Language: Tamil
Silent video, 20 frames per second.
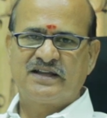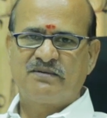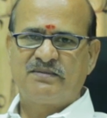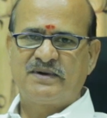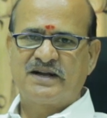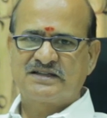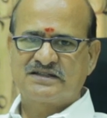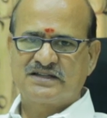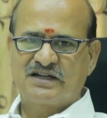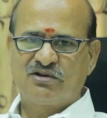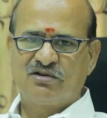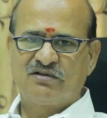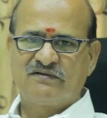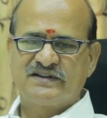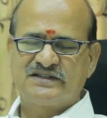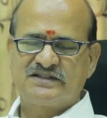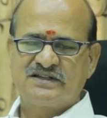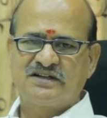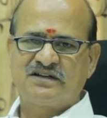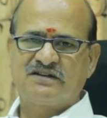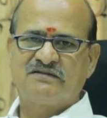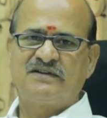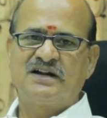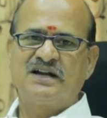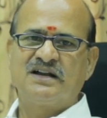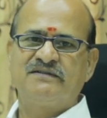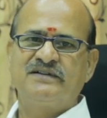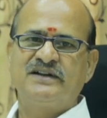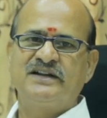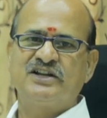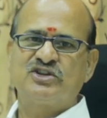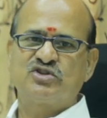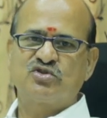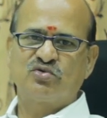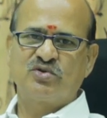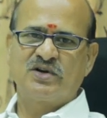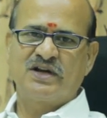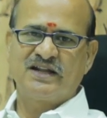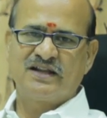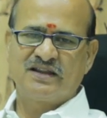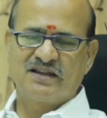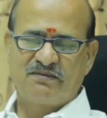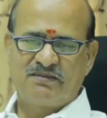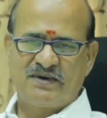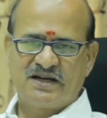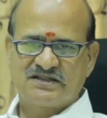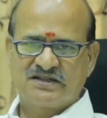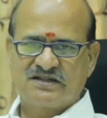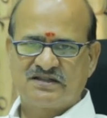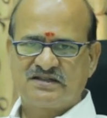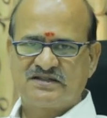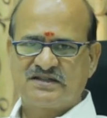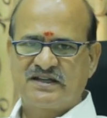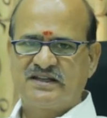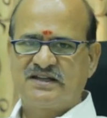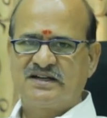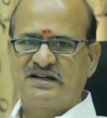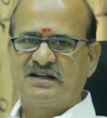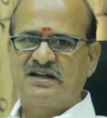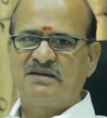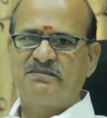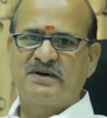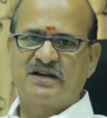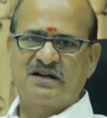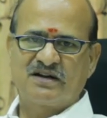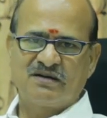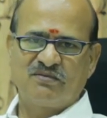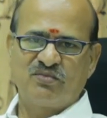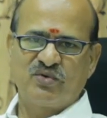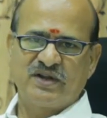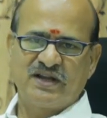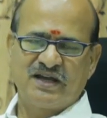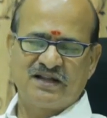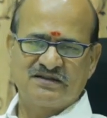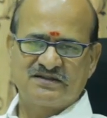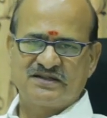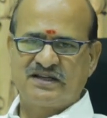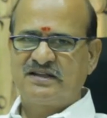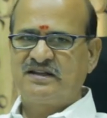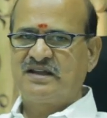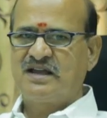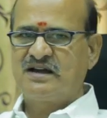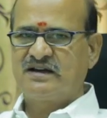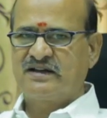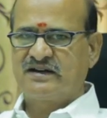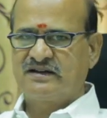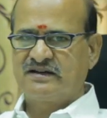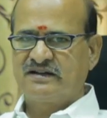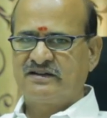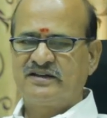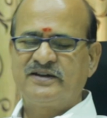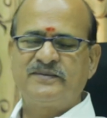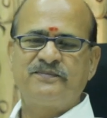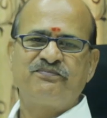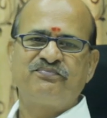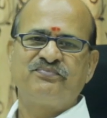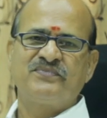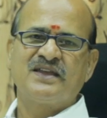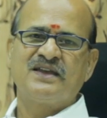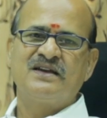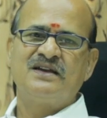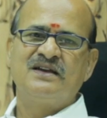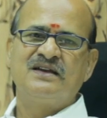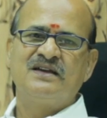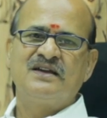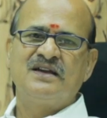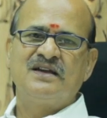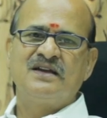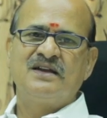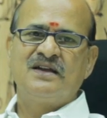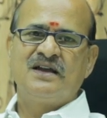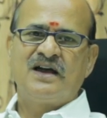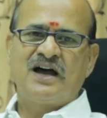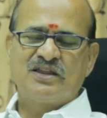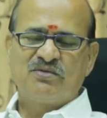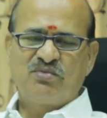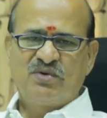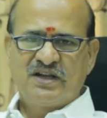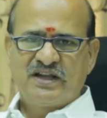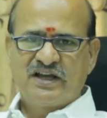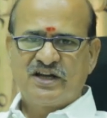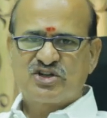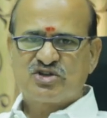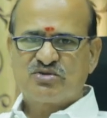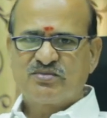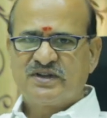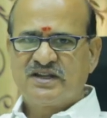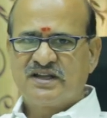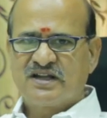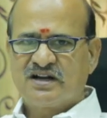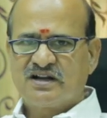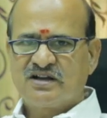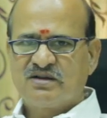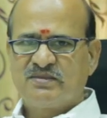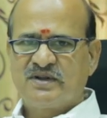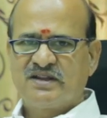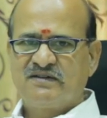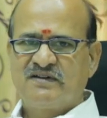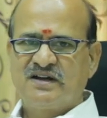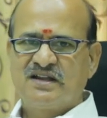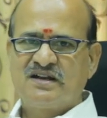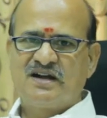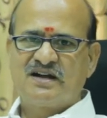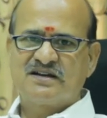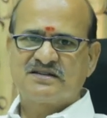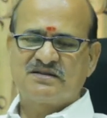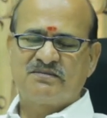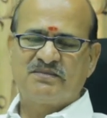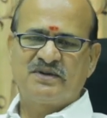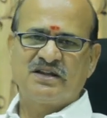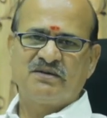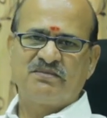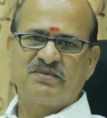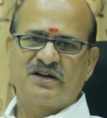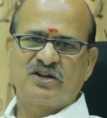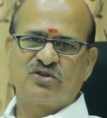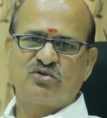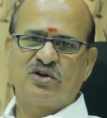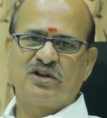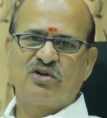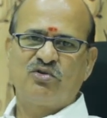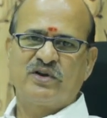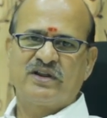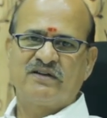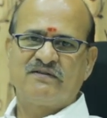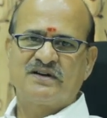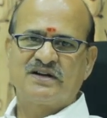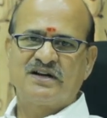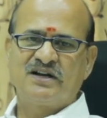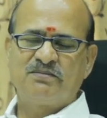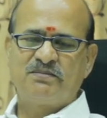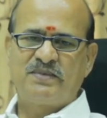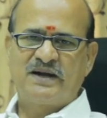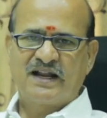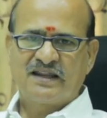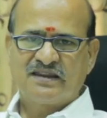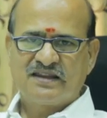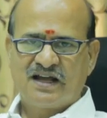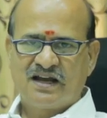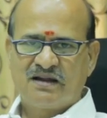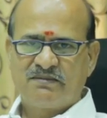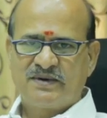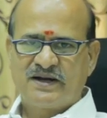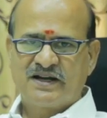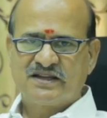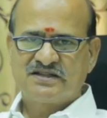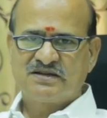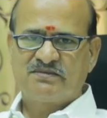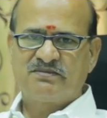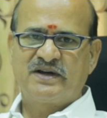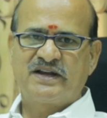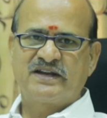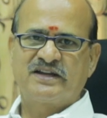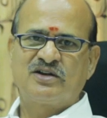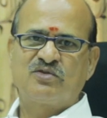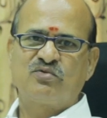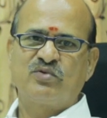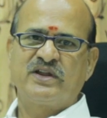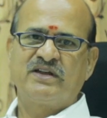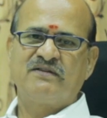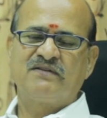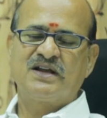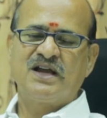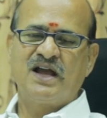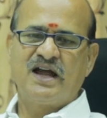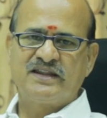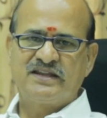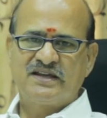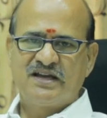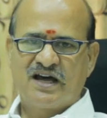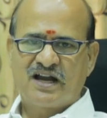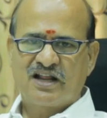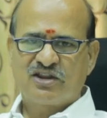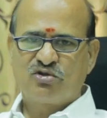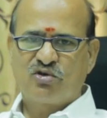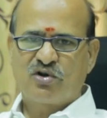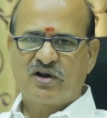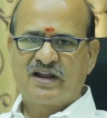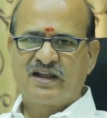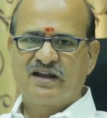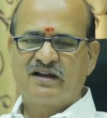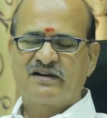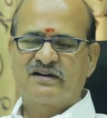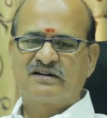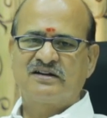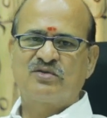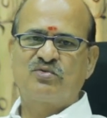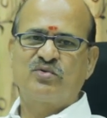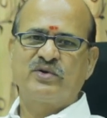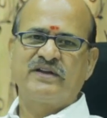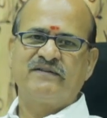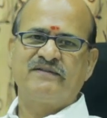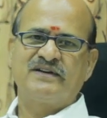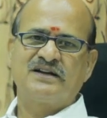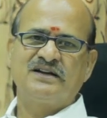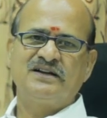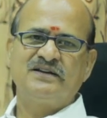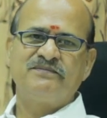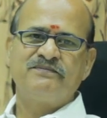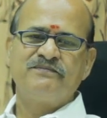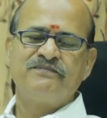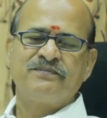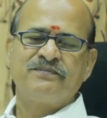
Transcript: நீங்கள் மனசளவில் வச்சுக்கிட்டு வாழ வேண்டிய சூழ்நிலை இந்த மாதத்து செய்திகளில் மறுக்க முடியாத செய்தியாக இருக்குது அதுபோல் ஏற்றுமதி இறக்குமதி வெளிநாடு சம்பந்தப்பட்ட தொழிலுடையவர்கள் பணத்தால் பணம் சம்பாதிக்கக்கூடியவங்க அதிகார தோரணையில் இருக்கக்கூடியவர்கள்